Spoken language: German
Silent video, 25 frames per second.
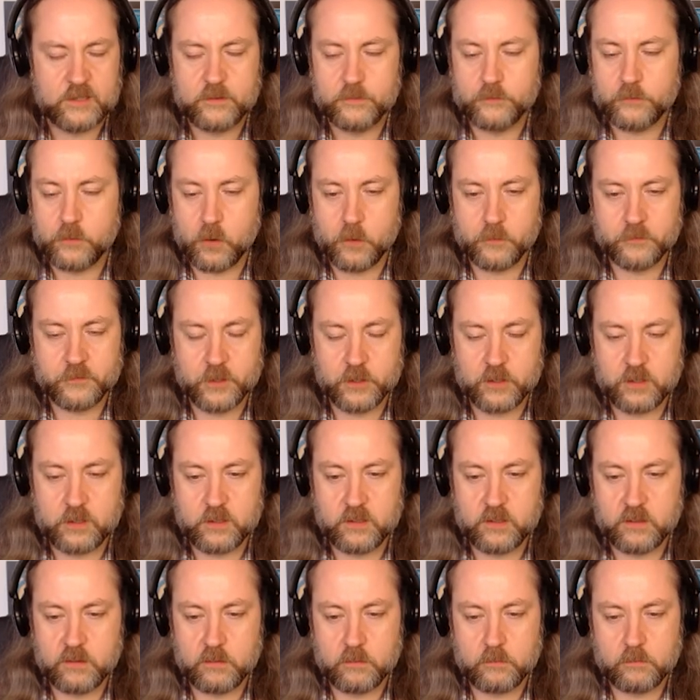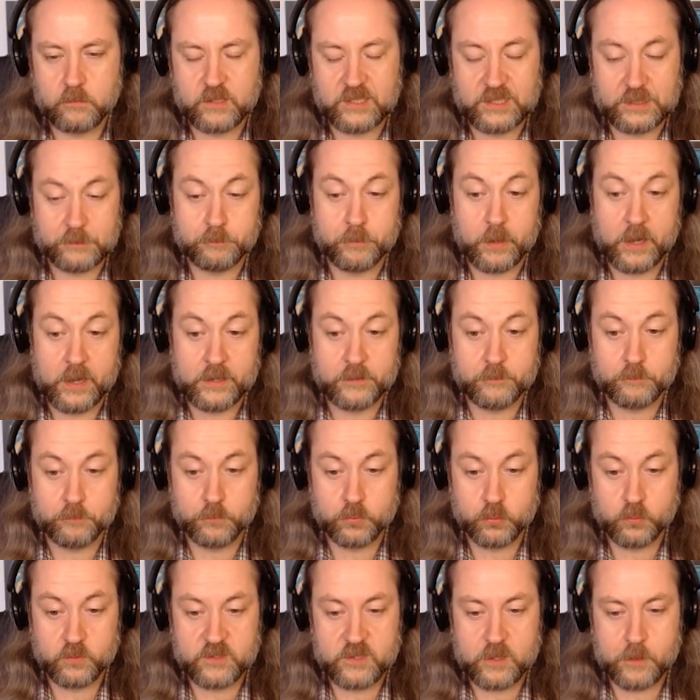Wir öffnen die beiden
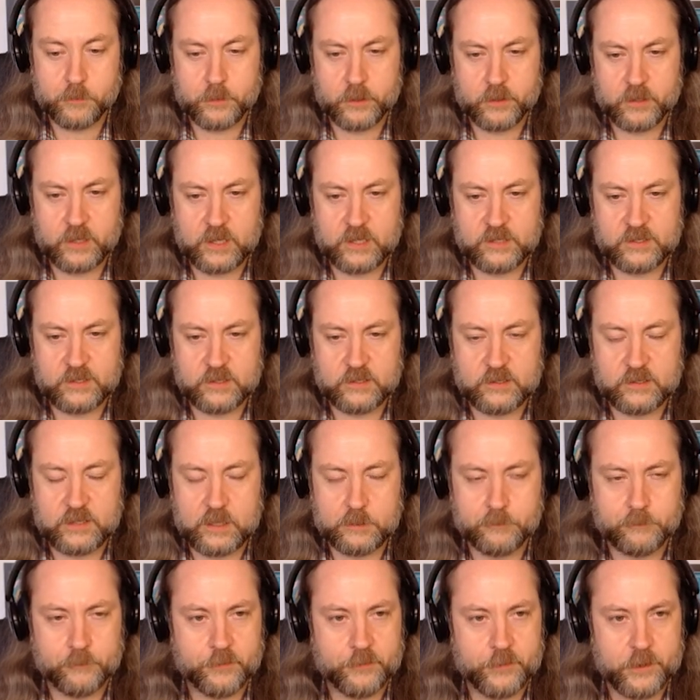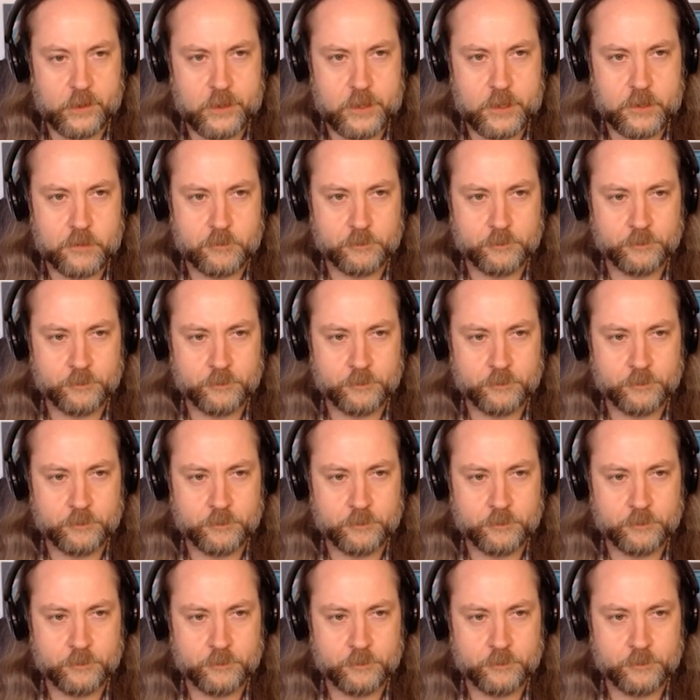Booster-Pakete in jedem Fall.